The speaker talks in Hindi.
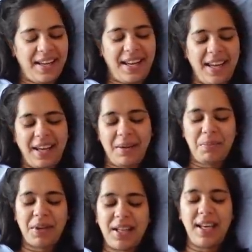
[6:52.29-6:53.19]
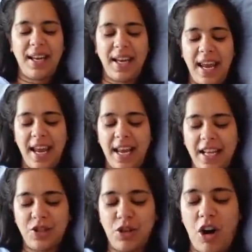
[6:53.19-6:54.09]
पता नहीं एक
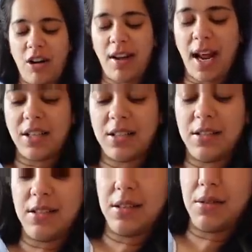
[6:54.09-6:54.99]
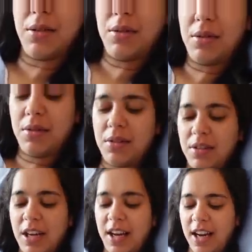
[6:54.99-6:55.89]
है जो कॉन्ट्रैक्शन
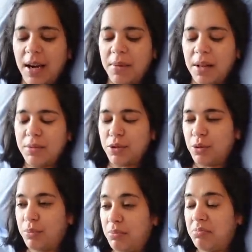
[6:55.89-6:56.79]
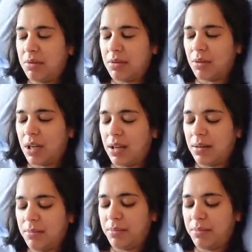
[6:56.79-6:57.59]
करेगा मतलब उसको थोड़ा